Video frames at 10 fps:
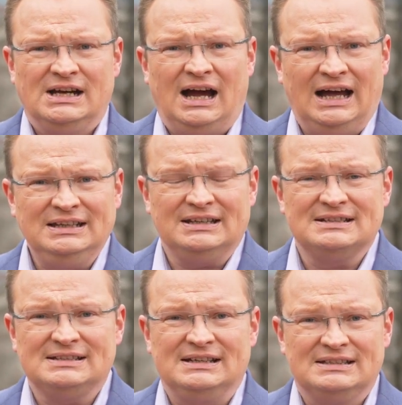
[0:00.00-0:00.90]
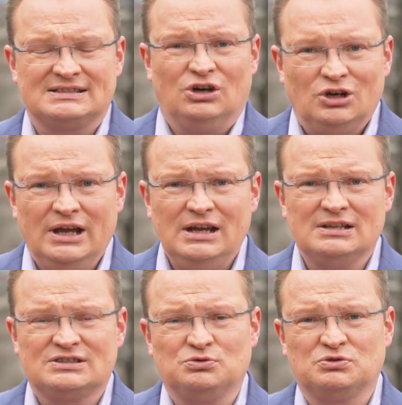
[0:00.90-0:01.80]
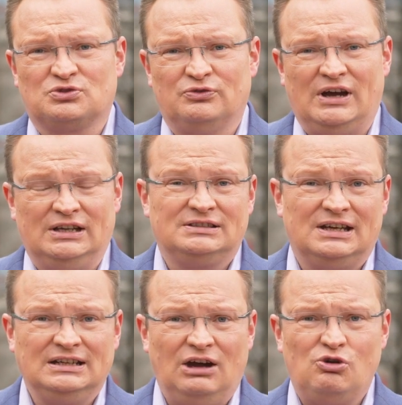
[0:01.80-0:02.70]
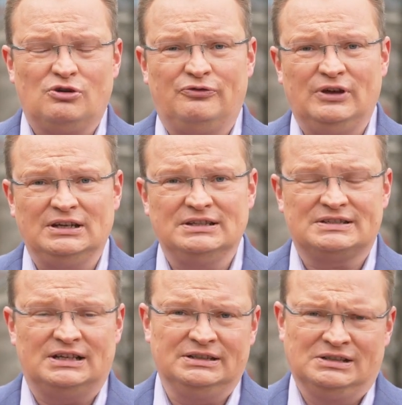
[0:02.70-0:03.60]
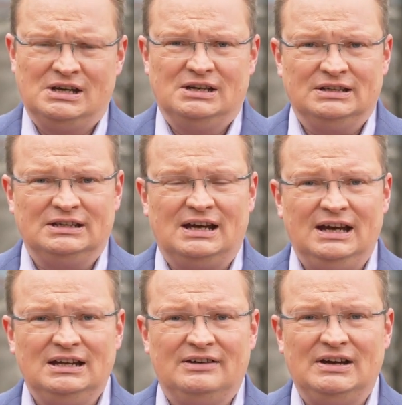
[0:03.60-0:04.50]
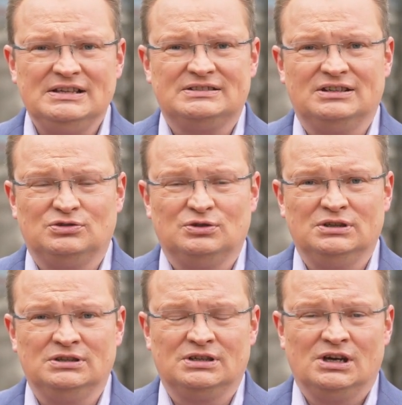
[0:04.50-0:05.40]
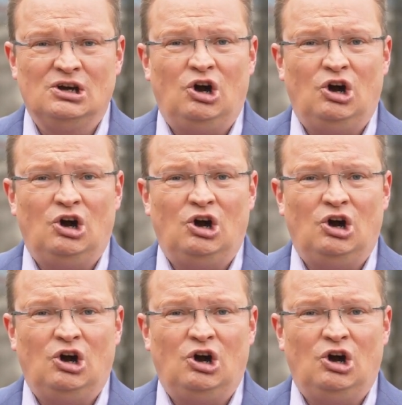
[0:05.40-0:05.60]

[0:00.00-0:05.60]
Andererseits noch länger zuzuwarten kann auch gefährlich sein, denn keiner weiß natürlich,